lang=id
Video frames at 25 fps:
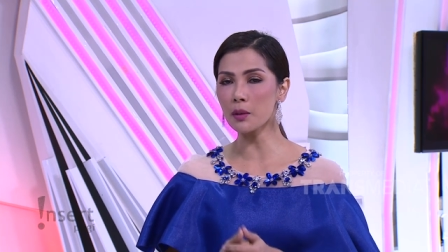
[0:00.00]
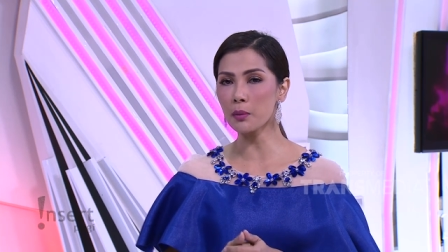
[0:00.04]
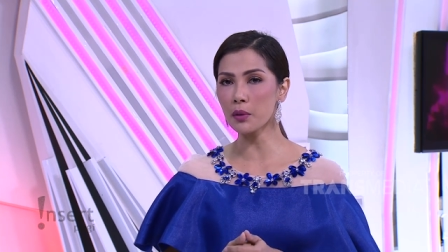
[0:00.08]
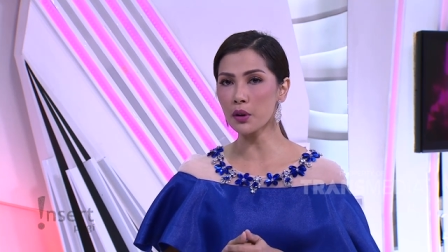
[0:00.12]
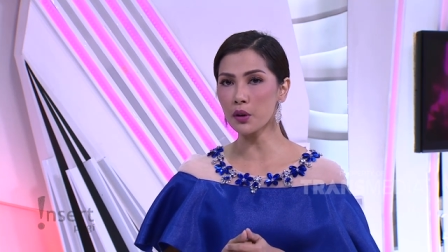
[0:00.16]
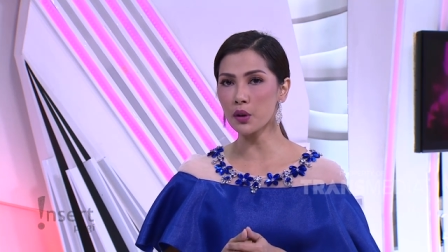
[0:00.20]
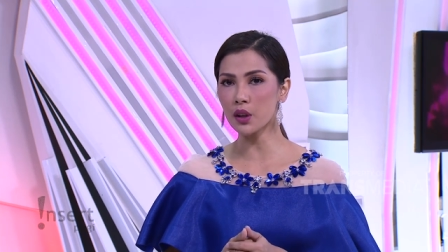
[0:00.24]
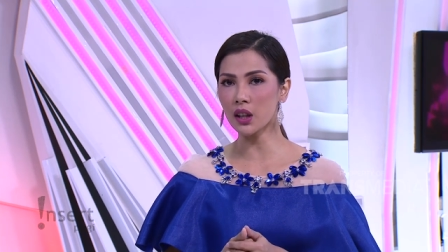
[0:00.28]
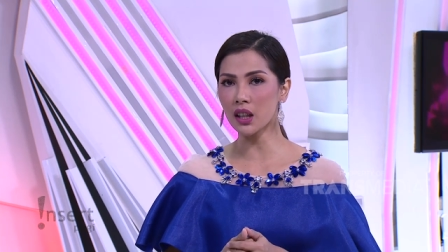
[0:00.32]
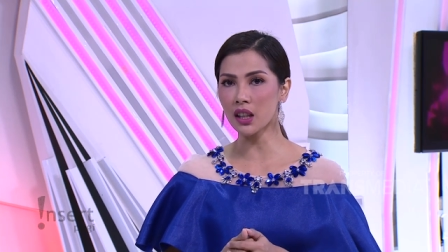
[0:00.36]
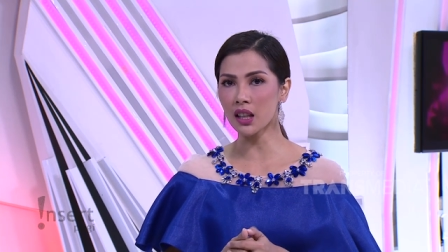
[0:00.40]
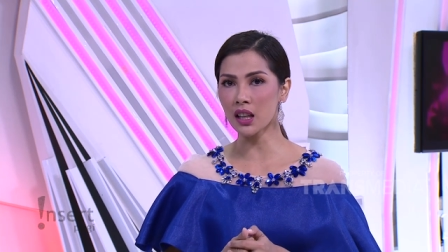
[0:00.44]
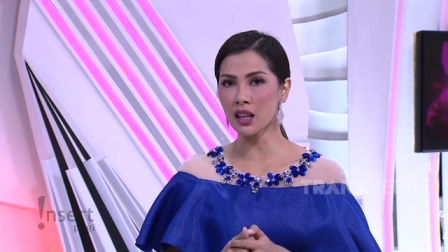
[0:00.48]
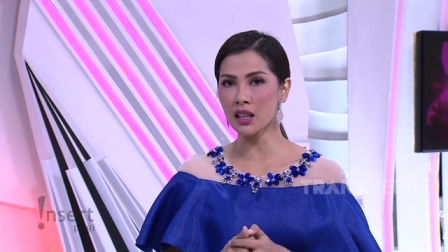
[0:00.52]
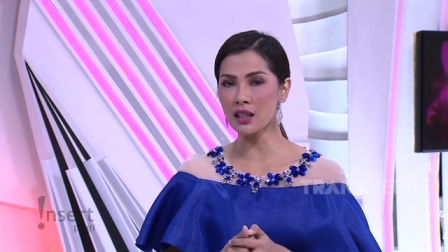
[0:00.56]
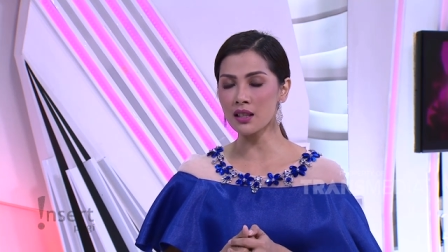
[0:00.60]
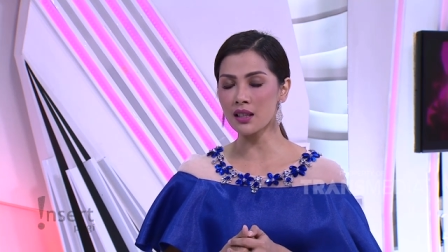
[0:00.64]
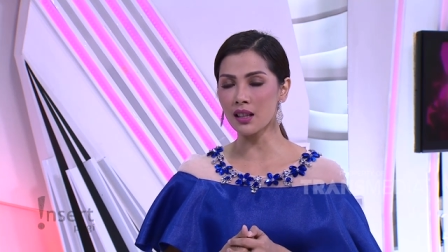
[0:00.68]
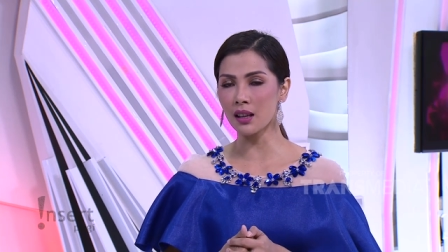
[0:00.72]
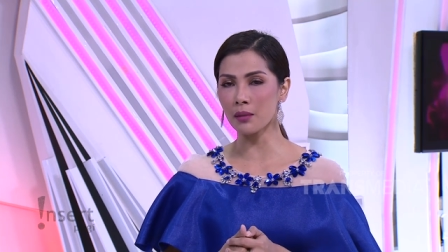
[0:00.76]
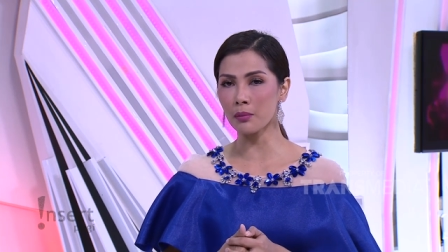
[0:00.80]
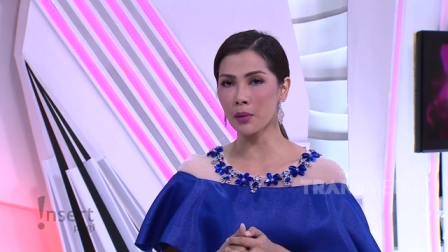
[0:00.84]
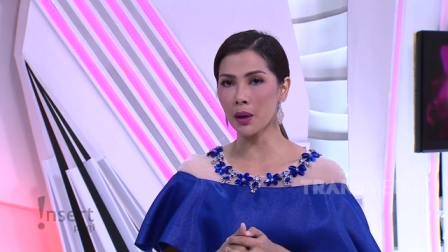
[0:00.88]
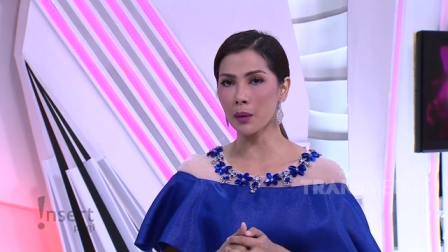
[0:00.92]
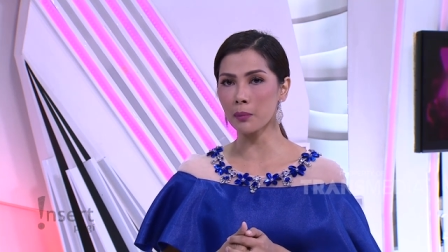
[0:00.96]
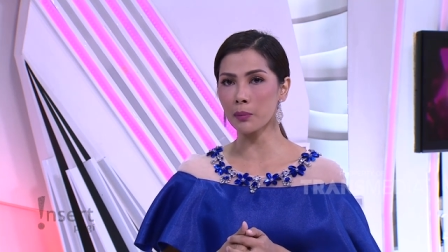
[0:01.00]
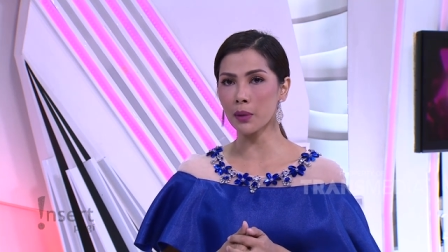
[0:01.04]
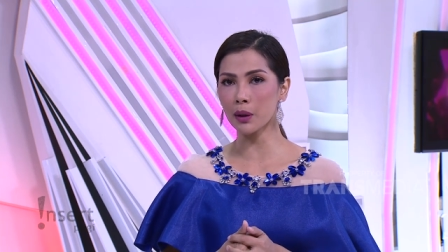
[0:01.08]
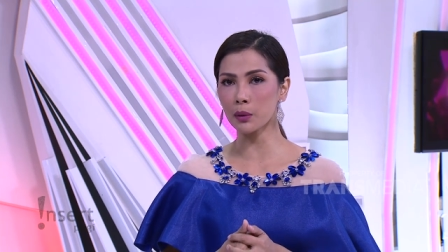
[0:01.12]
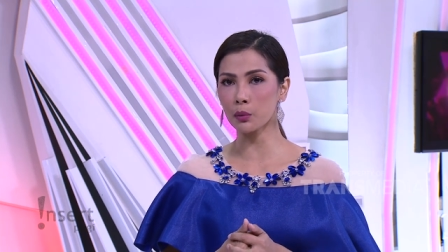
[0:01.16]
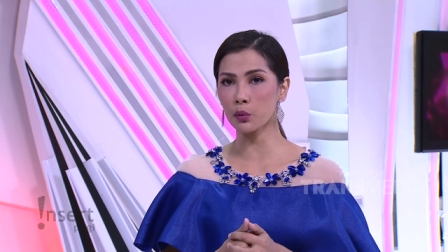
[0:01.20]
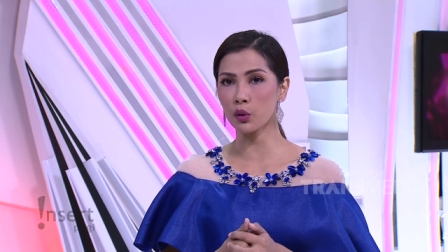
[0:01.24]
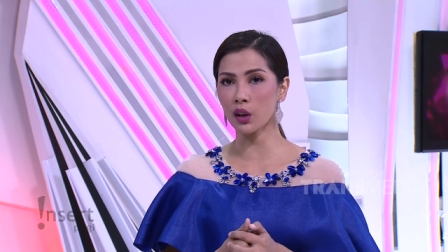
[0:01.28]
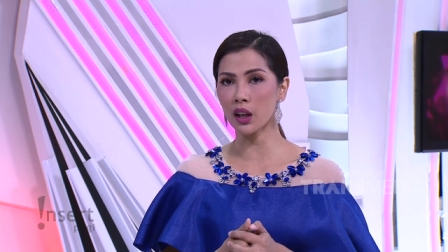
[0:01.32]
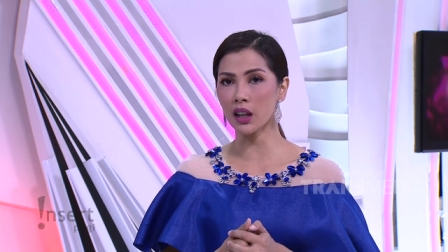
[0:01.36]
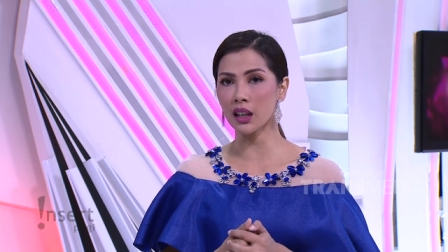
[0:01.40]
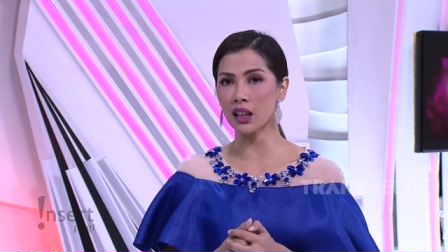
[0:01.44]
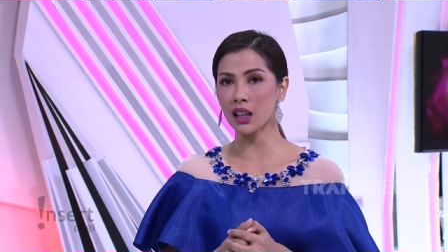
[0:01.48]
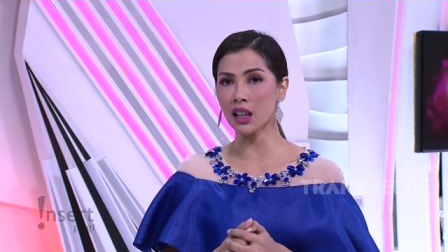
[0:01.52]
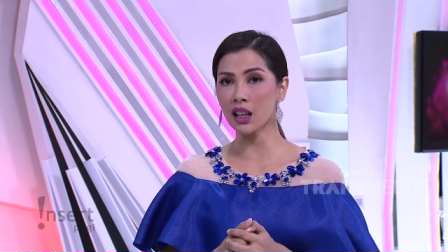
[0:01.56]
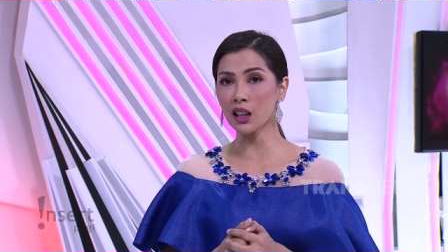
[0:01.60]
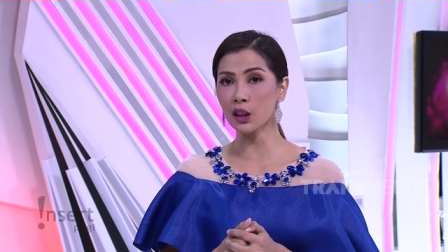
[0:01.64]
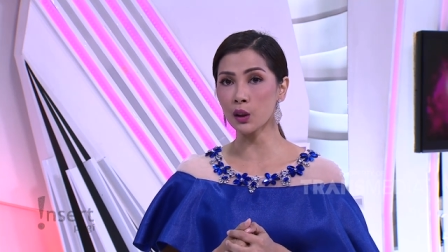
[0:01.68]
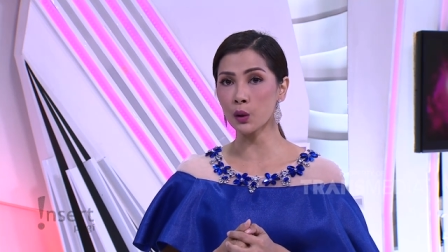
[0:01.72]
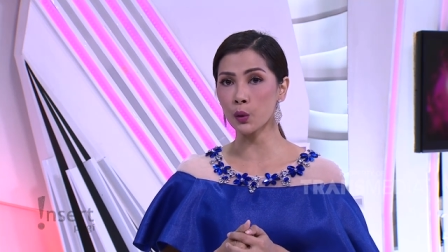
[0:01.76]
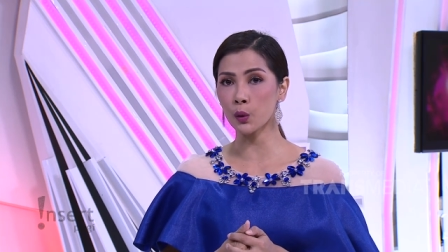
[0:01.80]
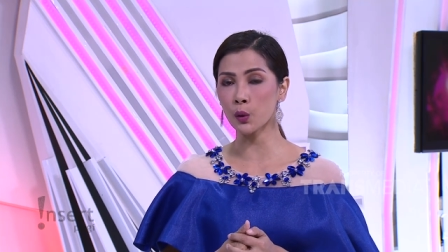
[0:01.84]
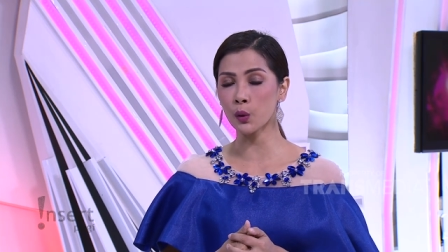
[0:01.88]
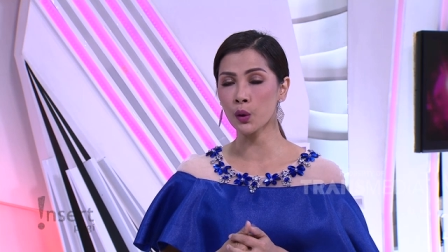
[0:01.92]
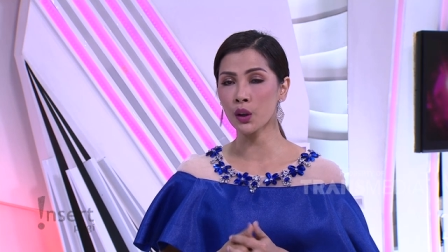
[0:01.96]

dikenal selama empat bulan itu